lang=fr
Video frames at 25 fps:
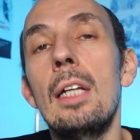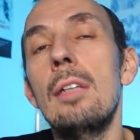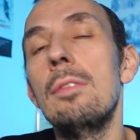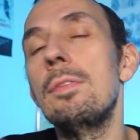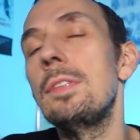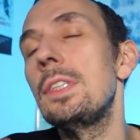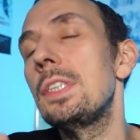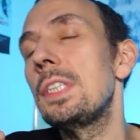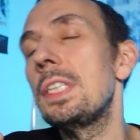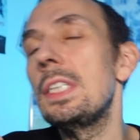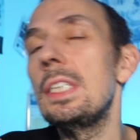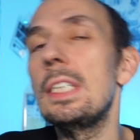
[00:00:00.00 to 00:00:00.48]

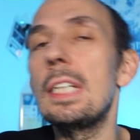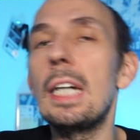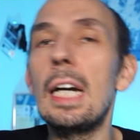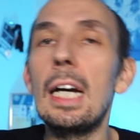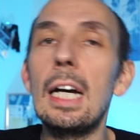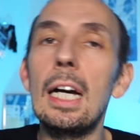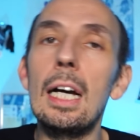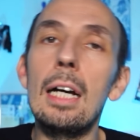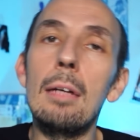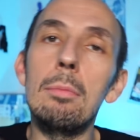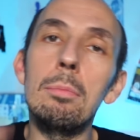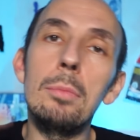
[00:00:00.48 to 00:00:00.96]

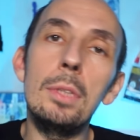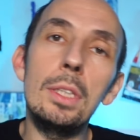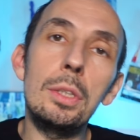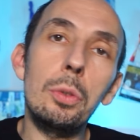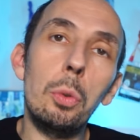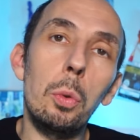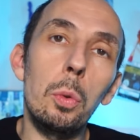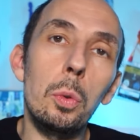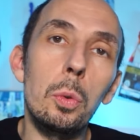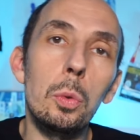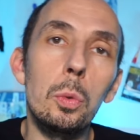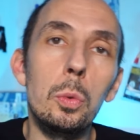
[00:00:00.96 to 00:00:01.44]
Vitigna,
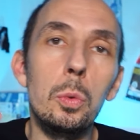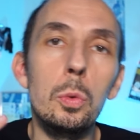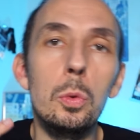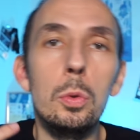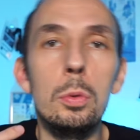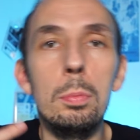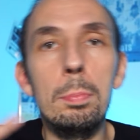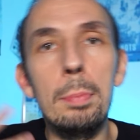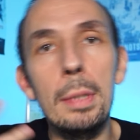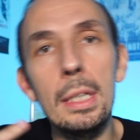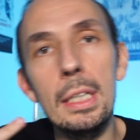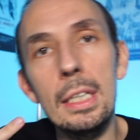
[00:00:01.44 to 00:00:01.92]

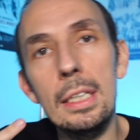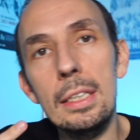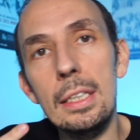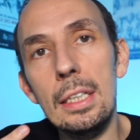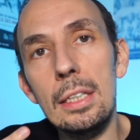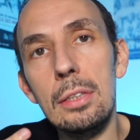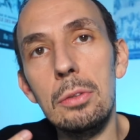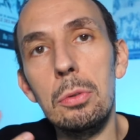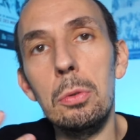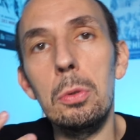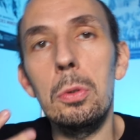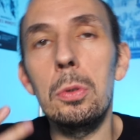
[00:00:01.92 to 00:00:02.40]
Mitroglou,
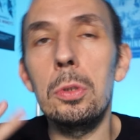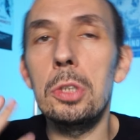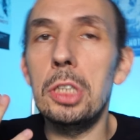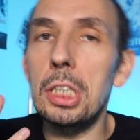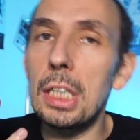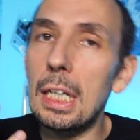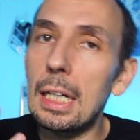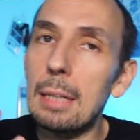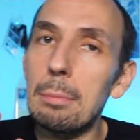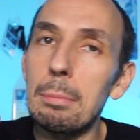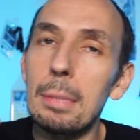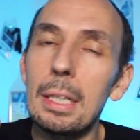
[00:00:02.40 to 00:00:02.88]
Benedetto,
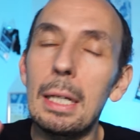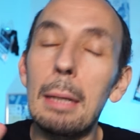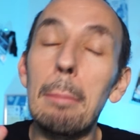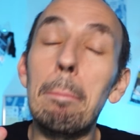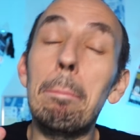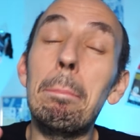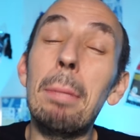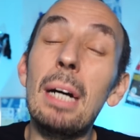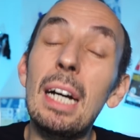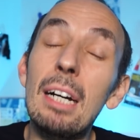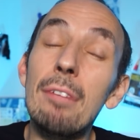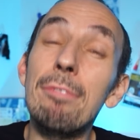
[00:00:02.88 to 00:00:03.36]
Germain,
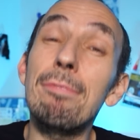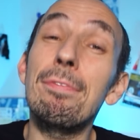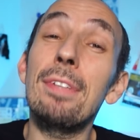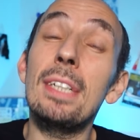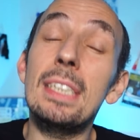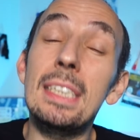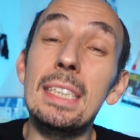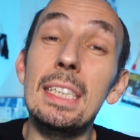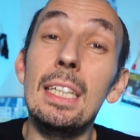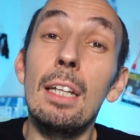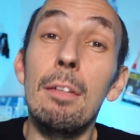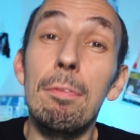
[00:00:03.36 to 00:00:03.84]
pas
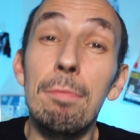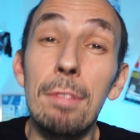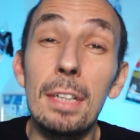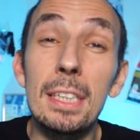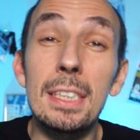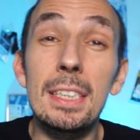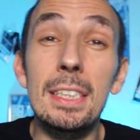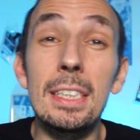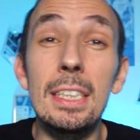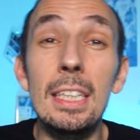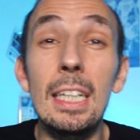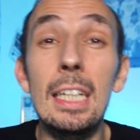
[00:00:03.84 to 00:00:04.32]
facile
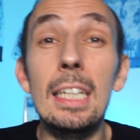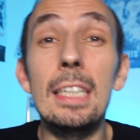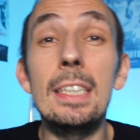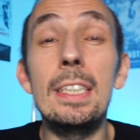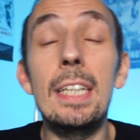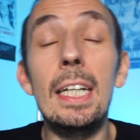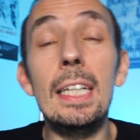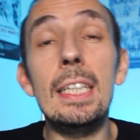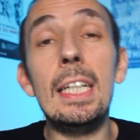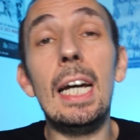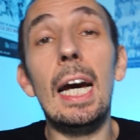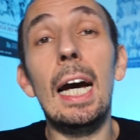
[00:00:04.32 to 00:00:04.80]
facile
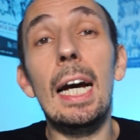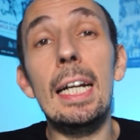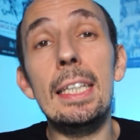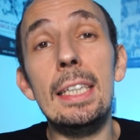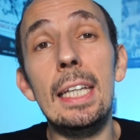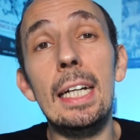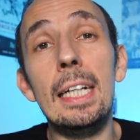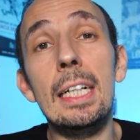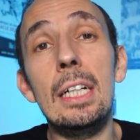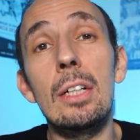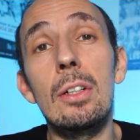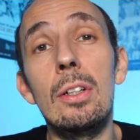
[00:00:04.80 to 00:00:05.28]
d'être
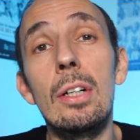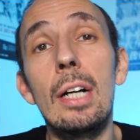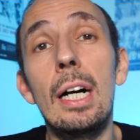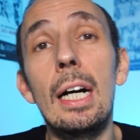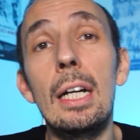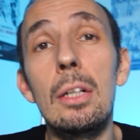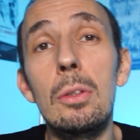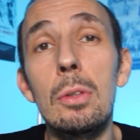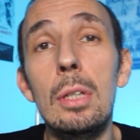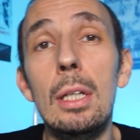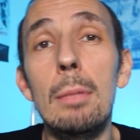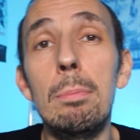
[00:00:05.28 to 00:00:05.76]
attaquant à
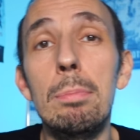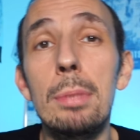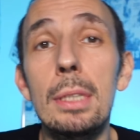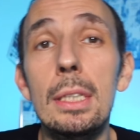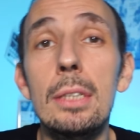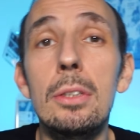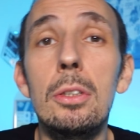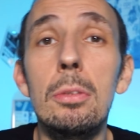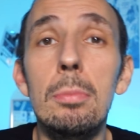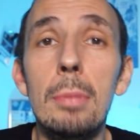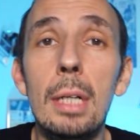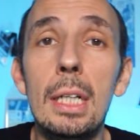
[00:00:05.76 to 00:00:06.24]

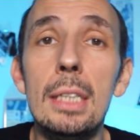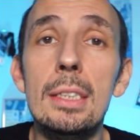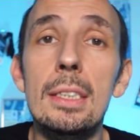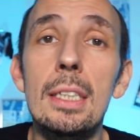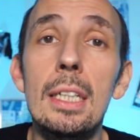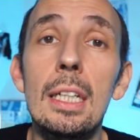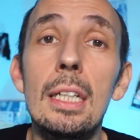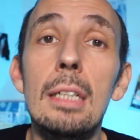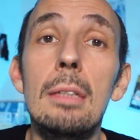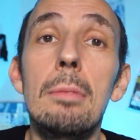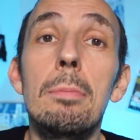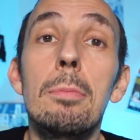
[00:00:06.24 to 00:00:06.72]
l'Olympique de
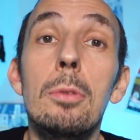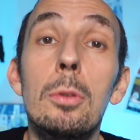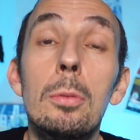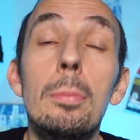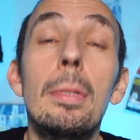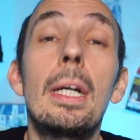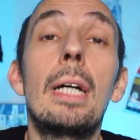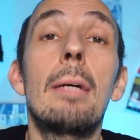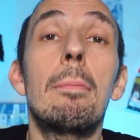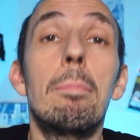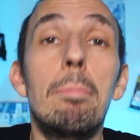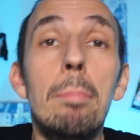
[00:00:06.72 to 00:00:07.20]
Marseille. Bon
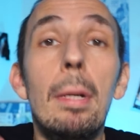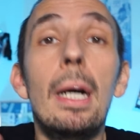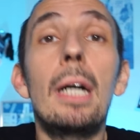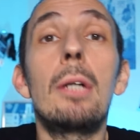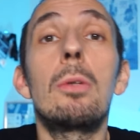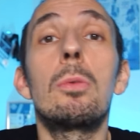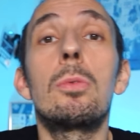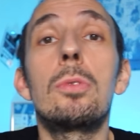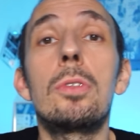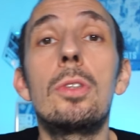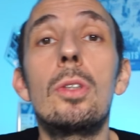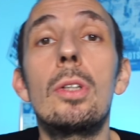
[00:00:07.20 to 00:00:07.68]
ben,
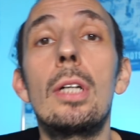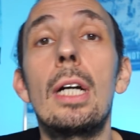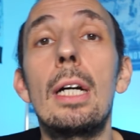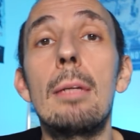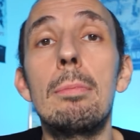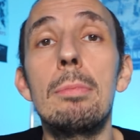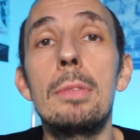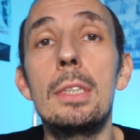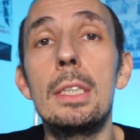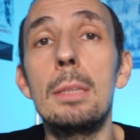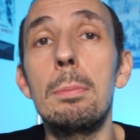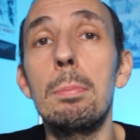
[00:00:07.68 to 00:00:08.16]
parlons-en un
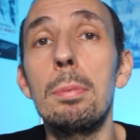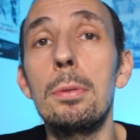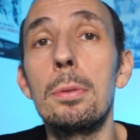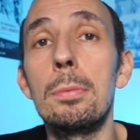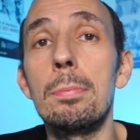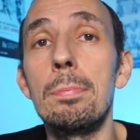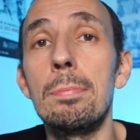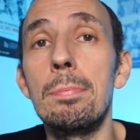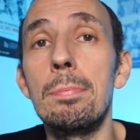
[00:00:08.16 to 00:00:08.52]
petit peu.